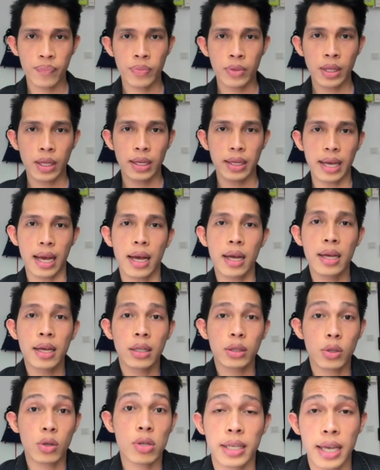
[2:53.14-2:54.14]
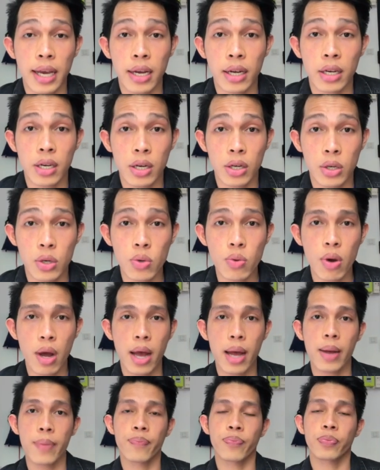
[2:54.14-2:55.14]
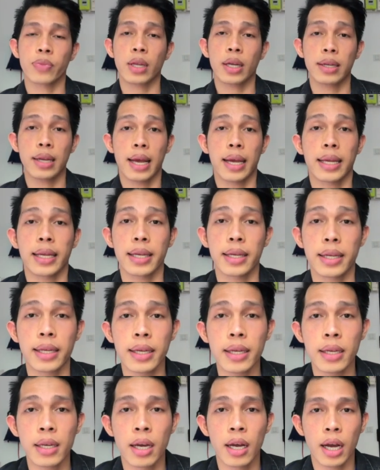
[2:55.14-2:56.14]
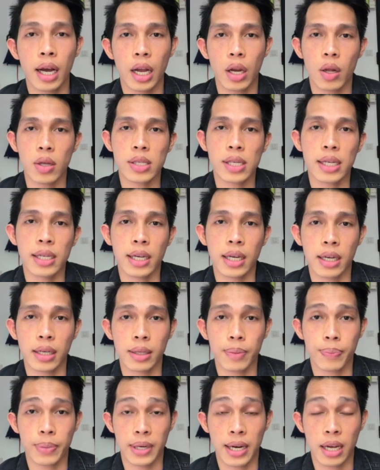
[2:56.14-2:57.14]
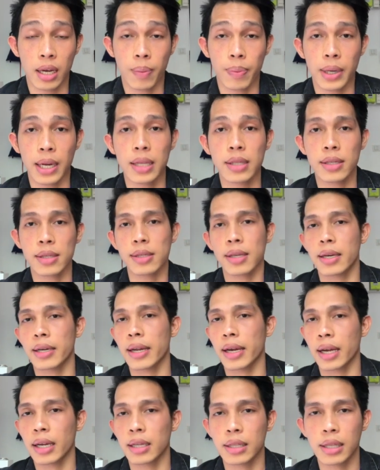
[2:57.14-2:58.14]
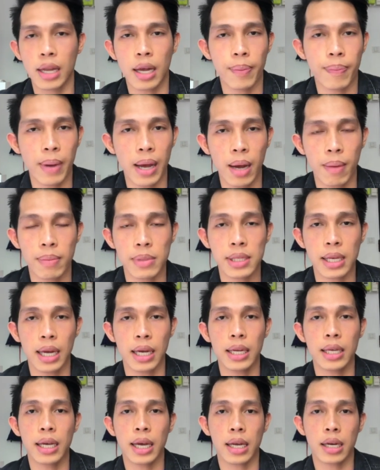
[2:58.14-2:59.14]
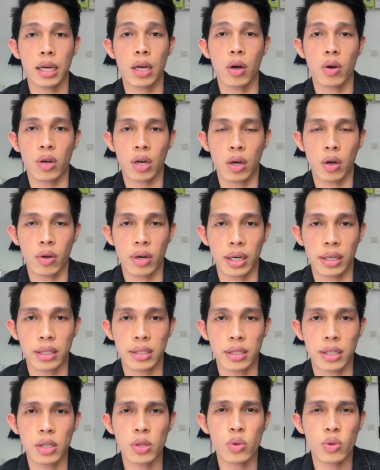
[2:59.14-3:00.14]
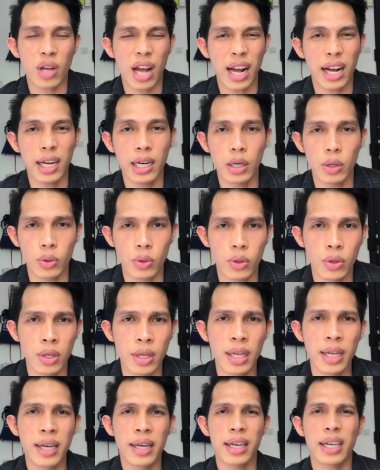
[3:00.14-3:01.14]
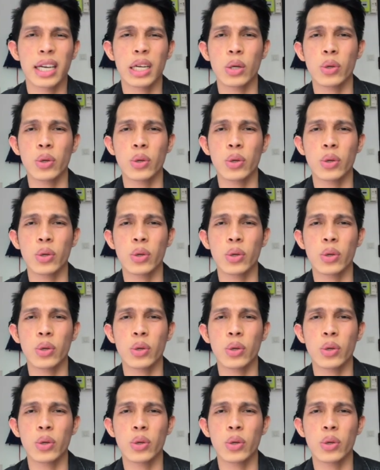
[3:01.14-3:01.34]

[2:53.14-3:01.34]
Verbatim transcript: Ya, terus yang kedua, nah ini kalau saya akan pernah ke Perancis, kalian akan paham sekali karena orang-orang di sini suka ngeluh. Ngeluh